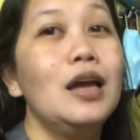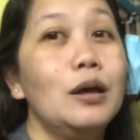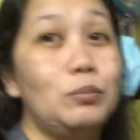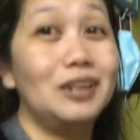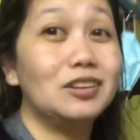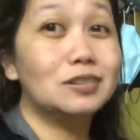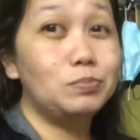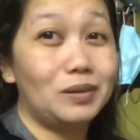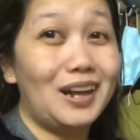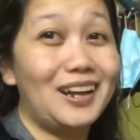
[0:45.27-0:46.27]
Bridget's
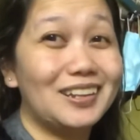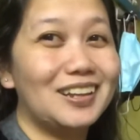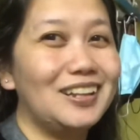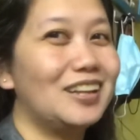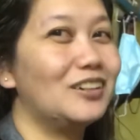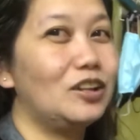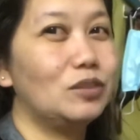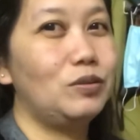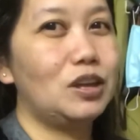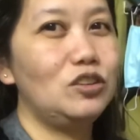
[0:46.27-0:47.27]
Vlog, i-click ang
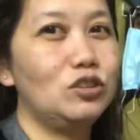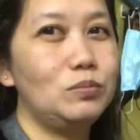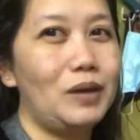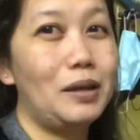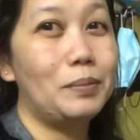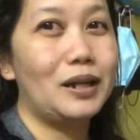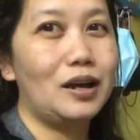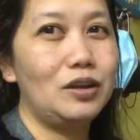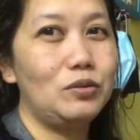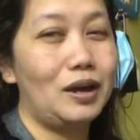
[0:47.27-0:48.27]
notification bell para
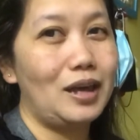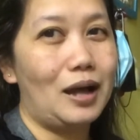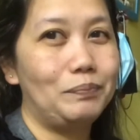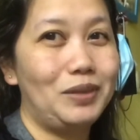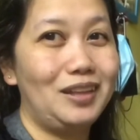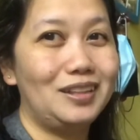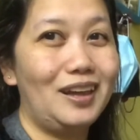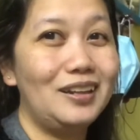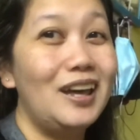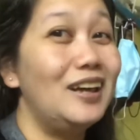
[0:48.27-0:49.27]
kayo ay
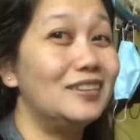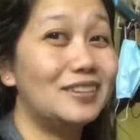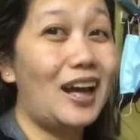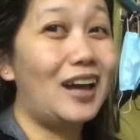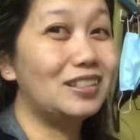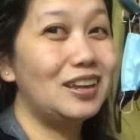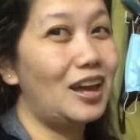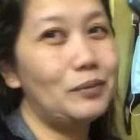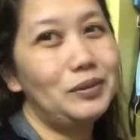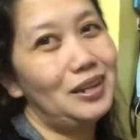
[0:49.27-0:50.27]
updated sa ating
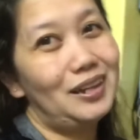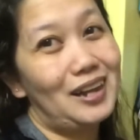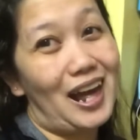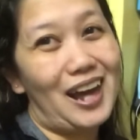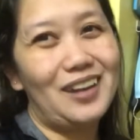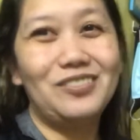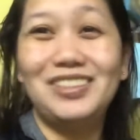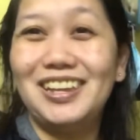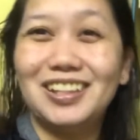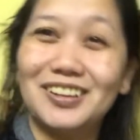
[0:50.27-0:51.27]
everyday life
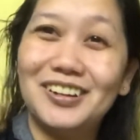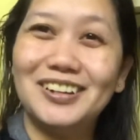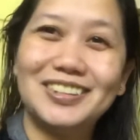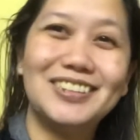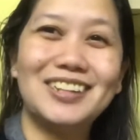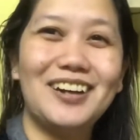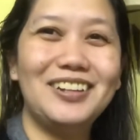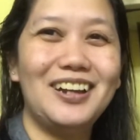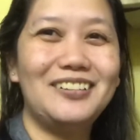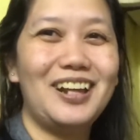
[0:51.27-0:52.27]
dito sa
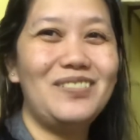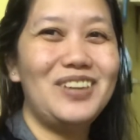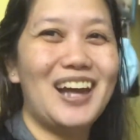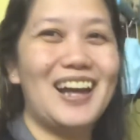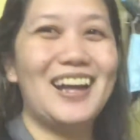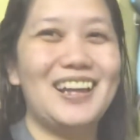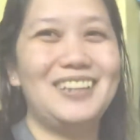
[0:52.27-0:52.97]
Saudi Arabia.